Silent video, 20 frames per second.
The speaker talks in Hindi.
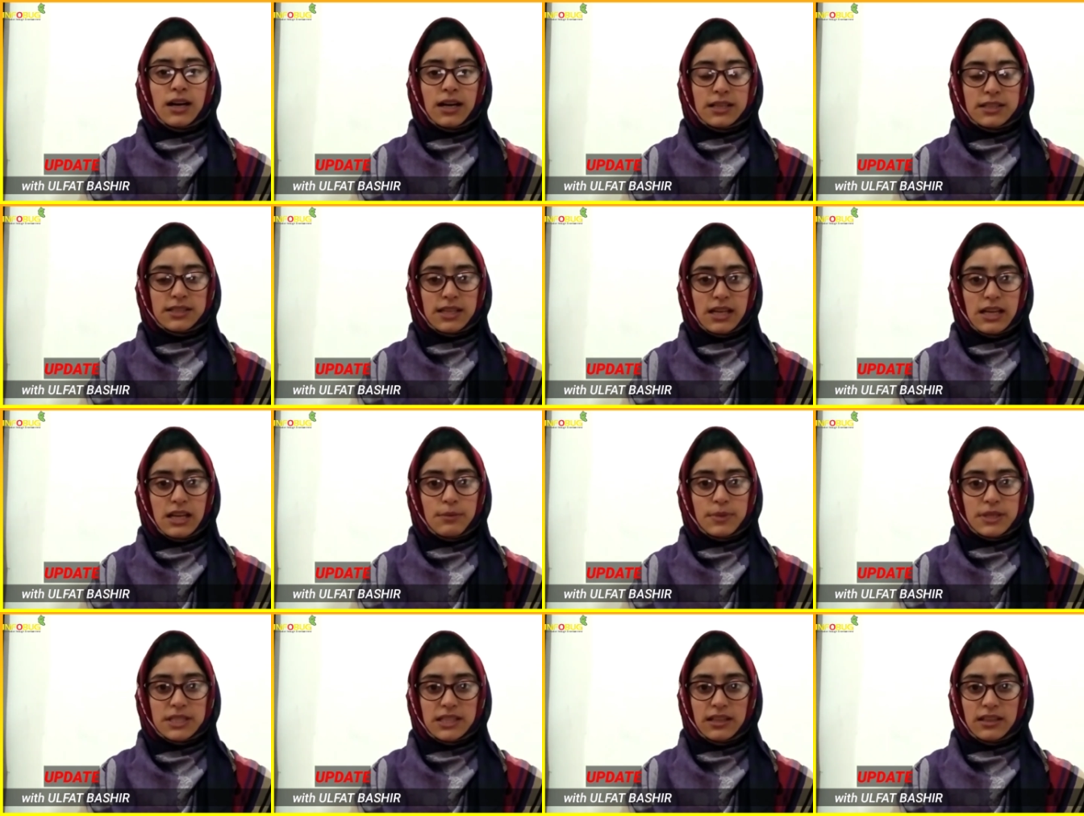आज के लिए
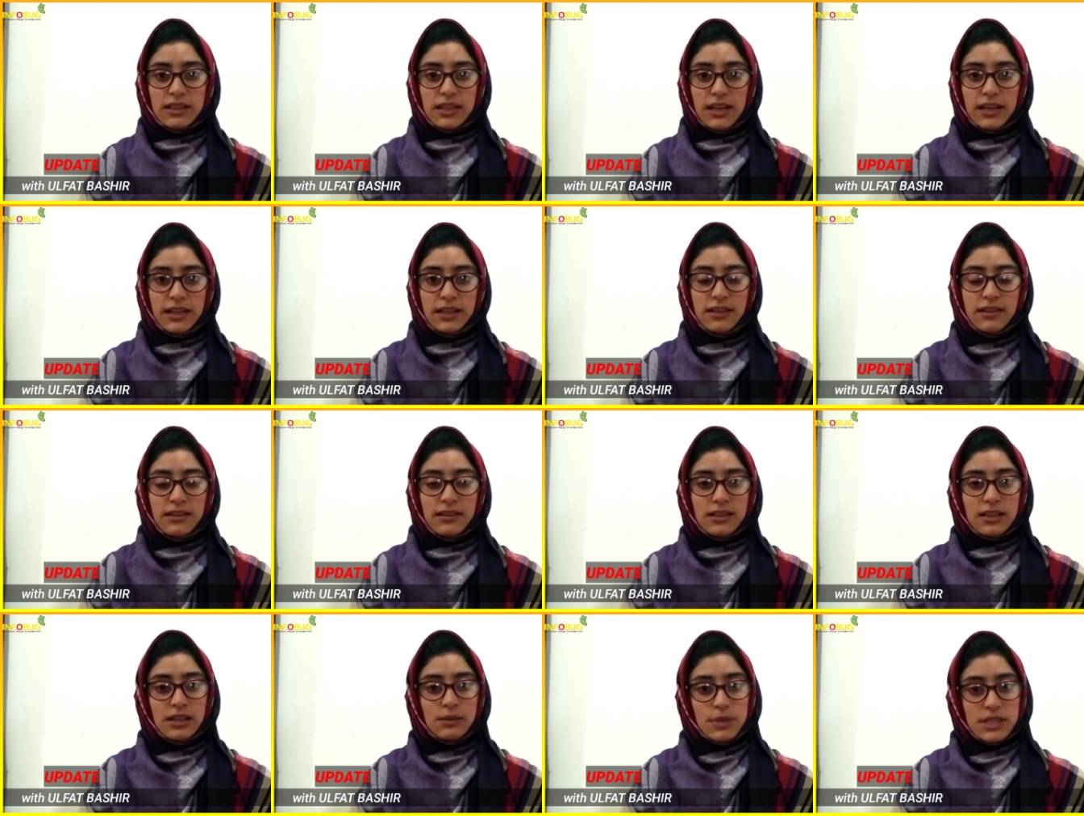बस इतना ही
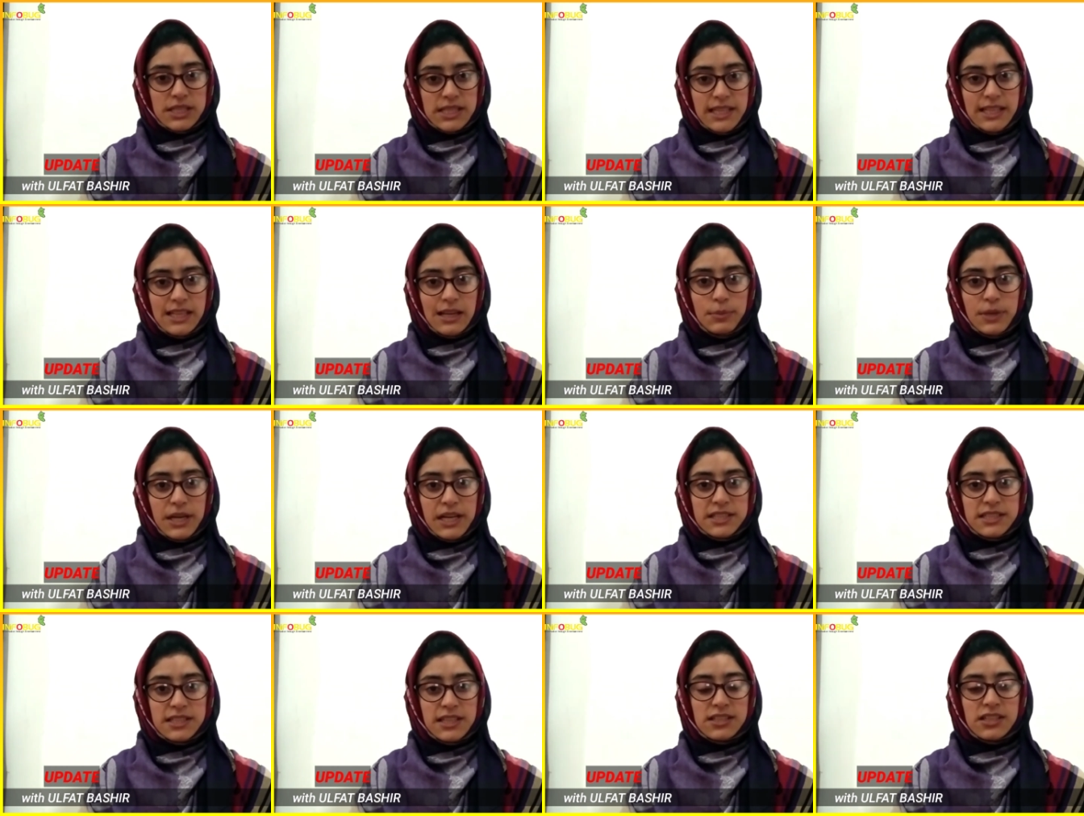कल मजीद
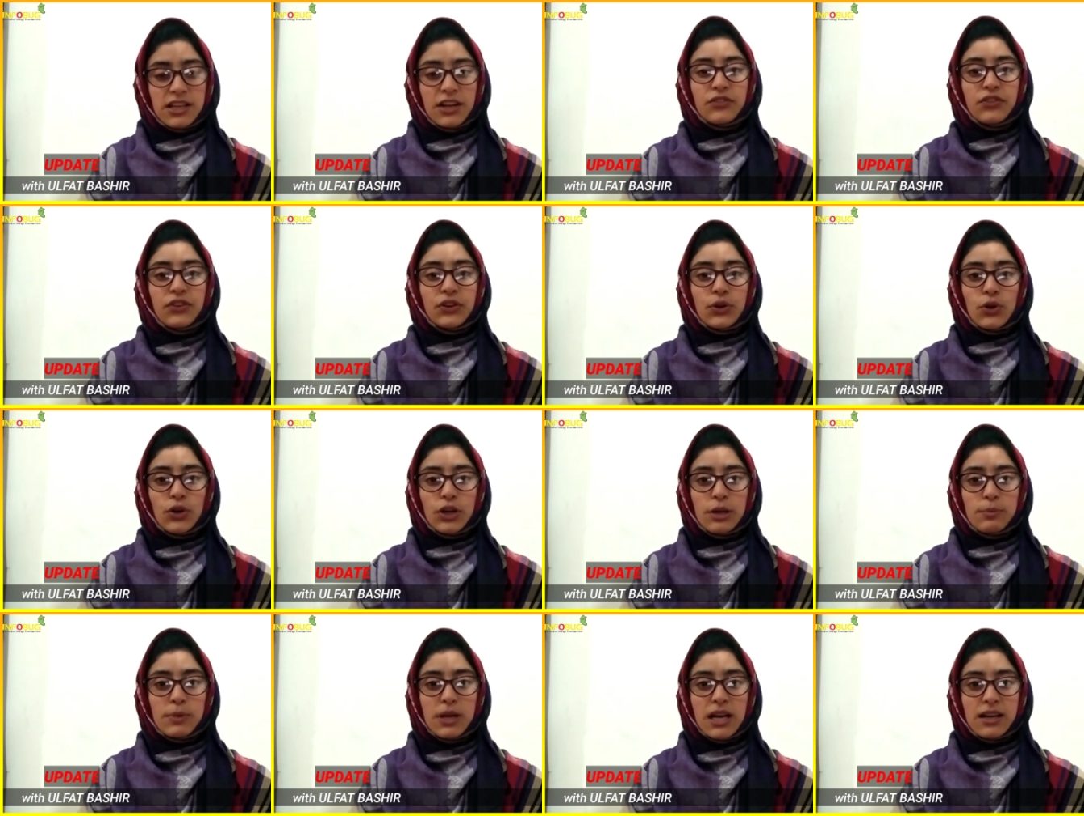अपडेट्स के साथ फिर
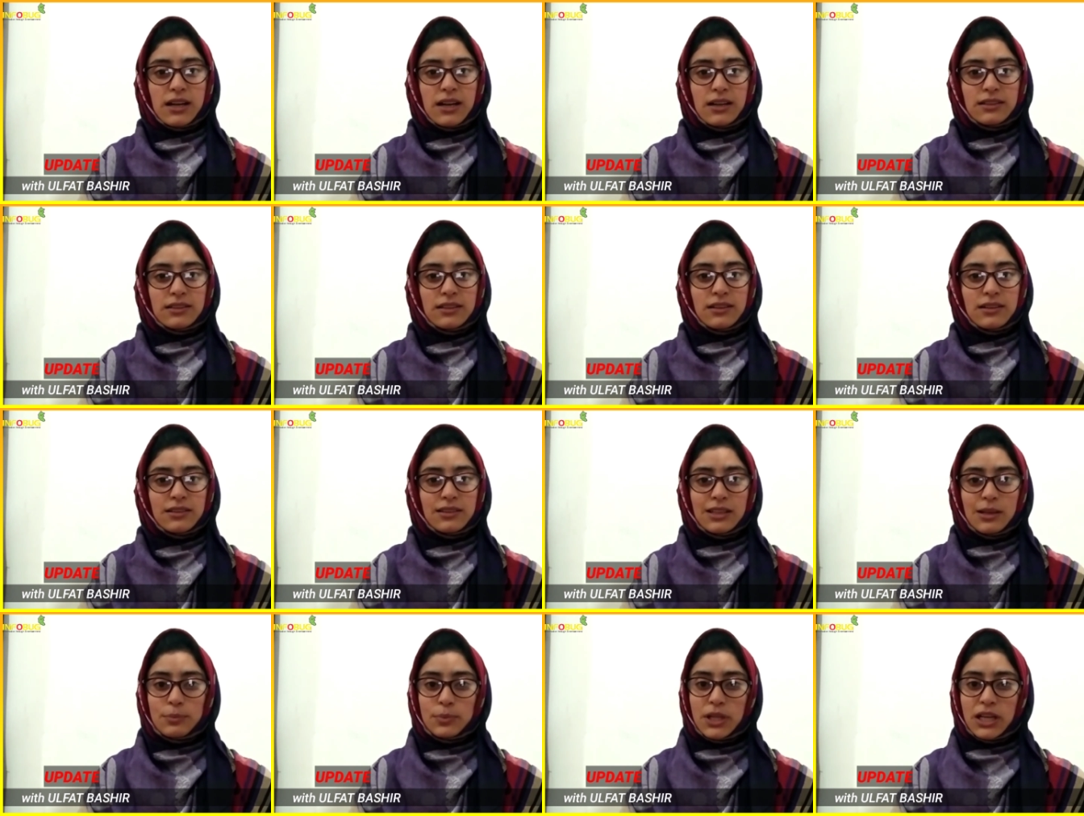होगी मुलाकात
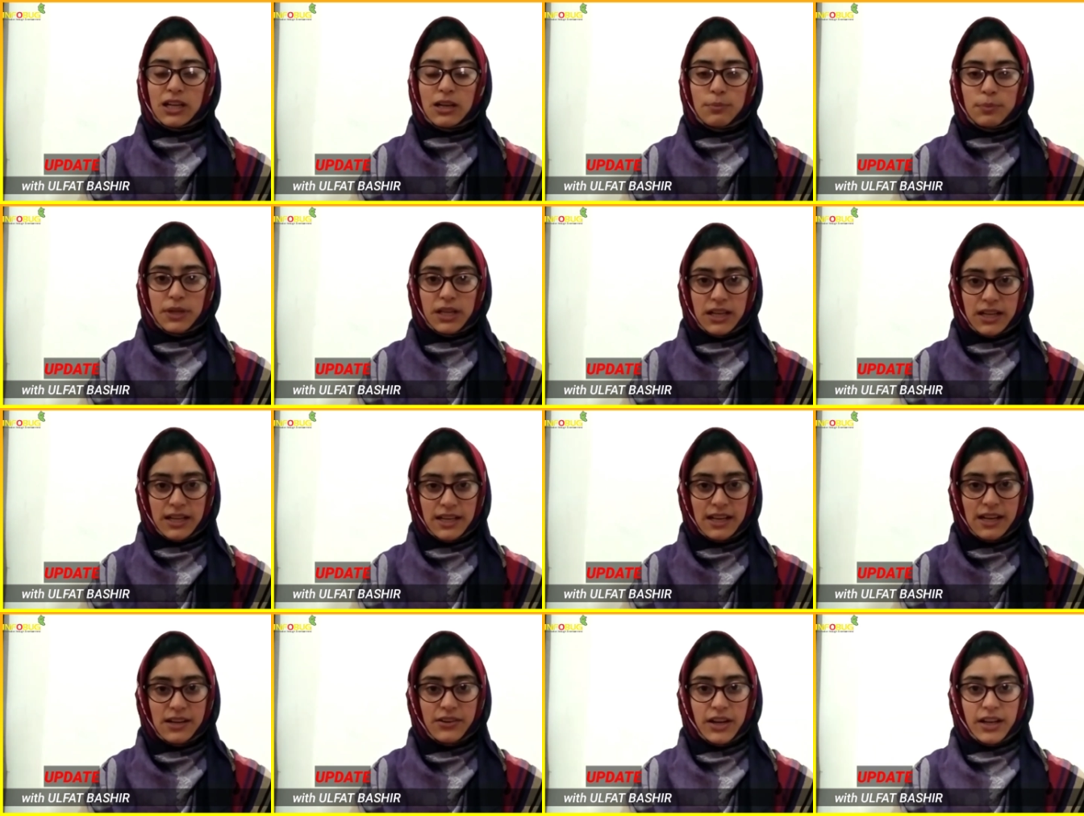तब तक अपना
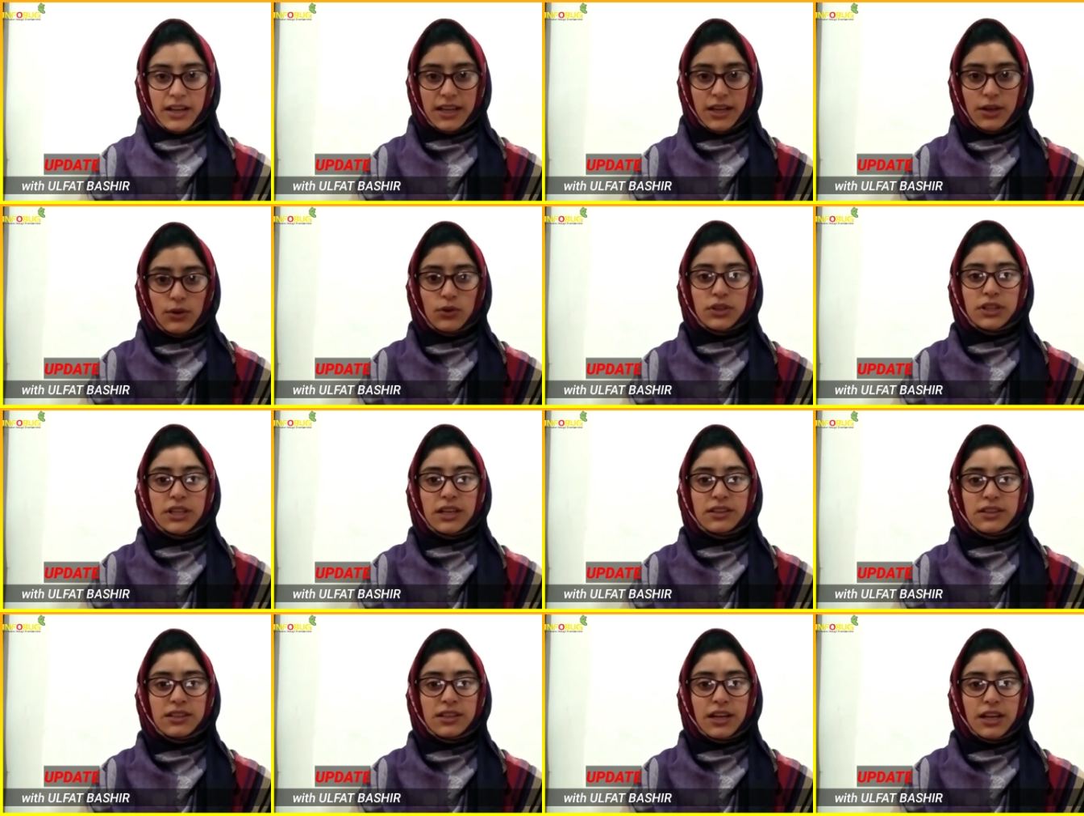ख्याल रखें और
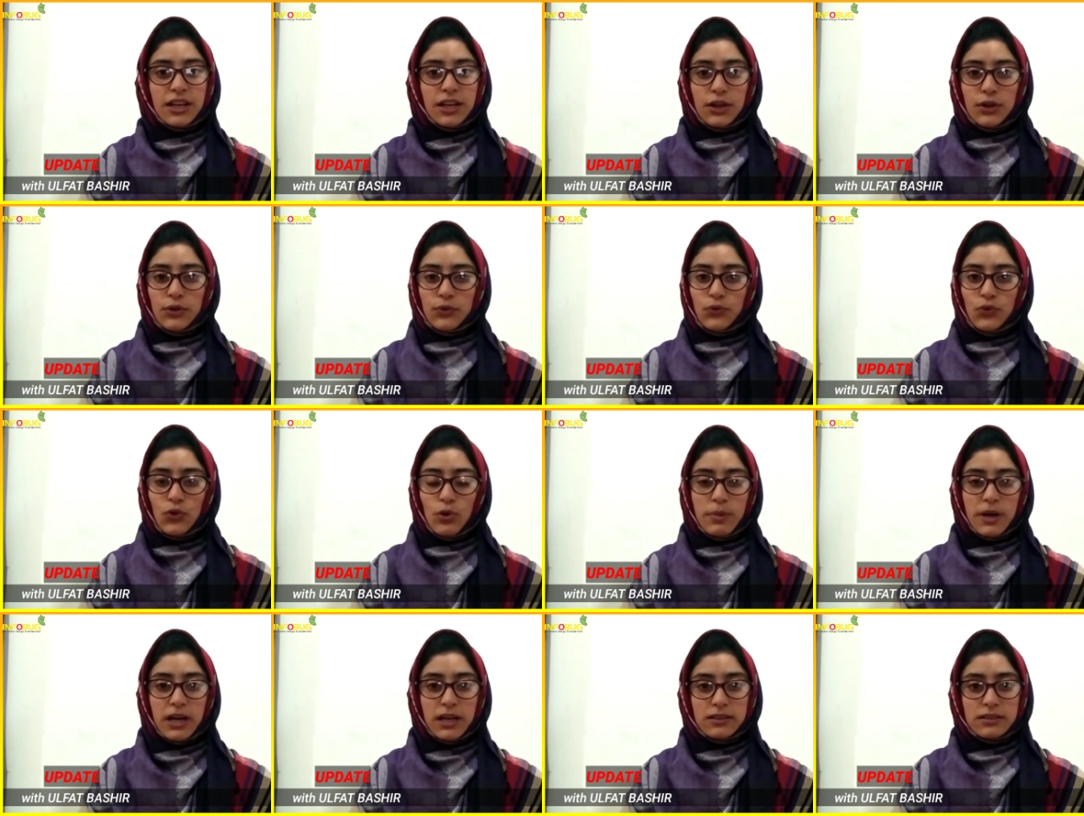देखते रहे
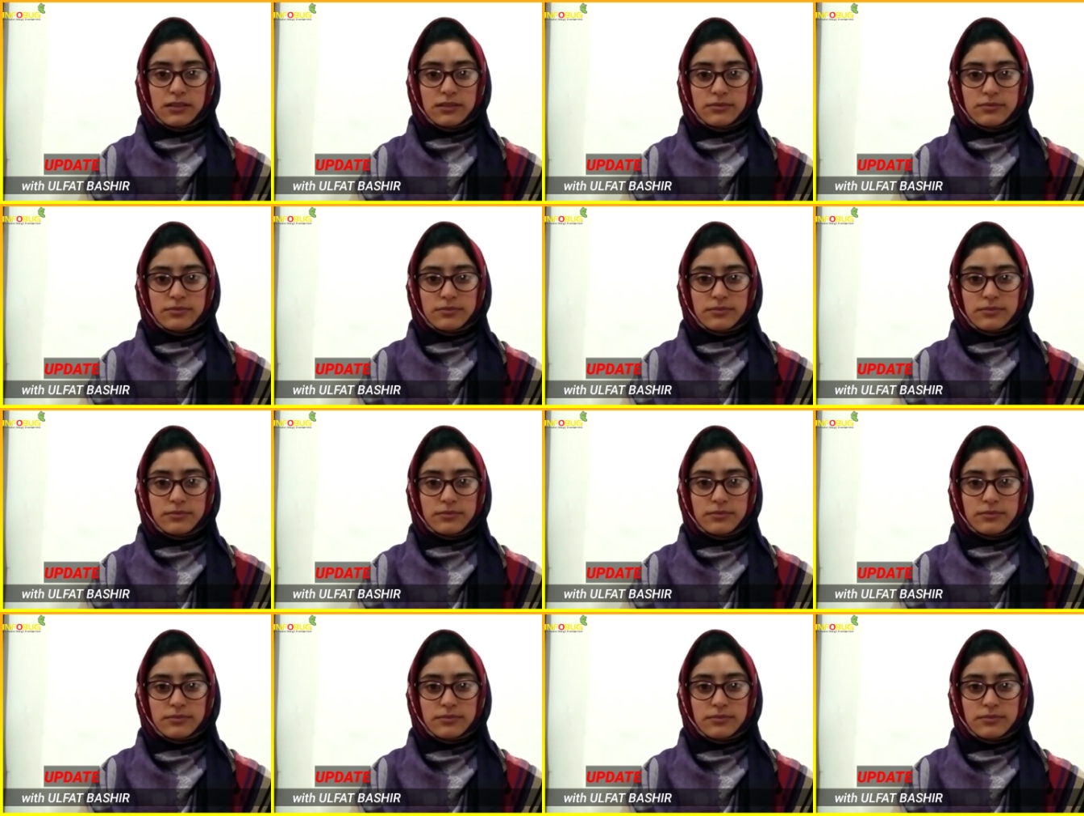इन्फोबाग